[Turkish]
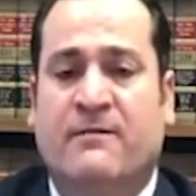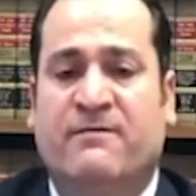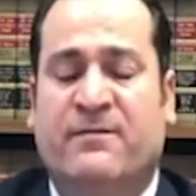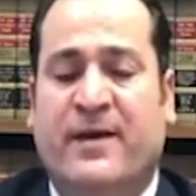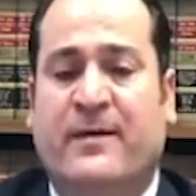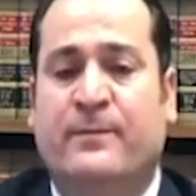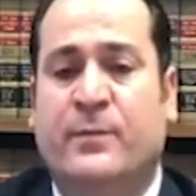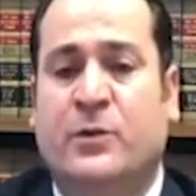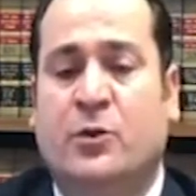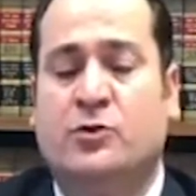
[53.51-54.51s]
ve
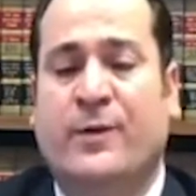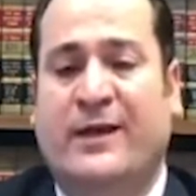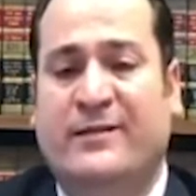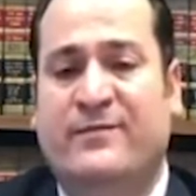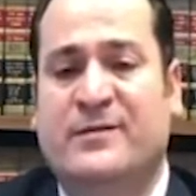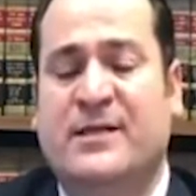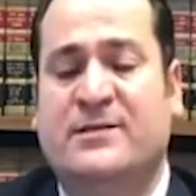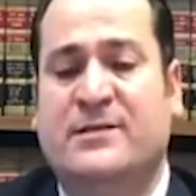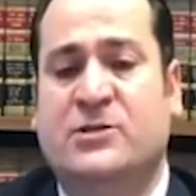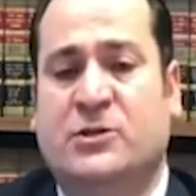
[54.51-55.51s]
göçmenlik
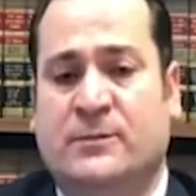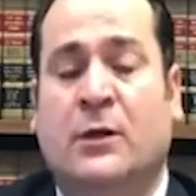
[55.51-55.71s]
vizesi için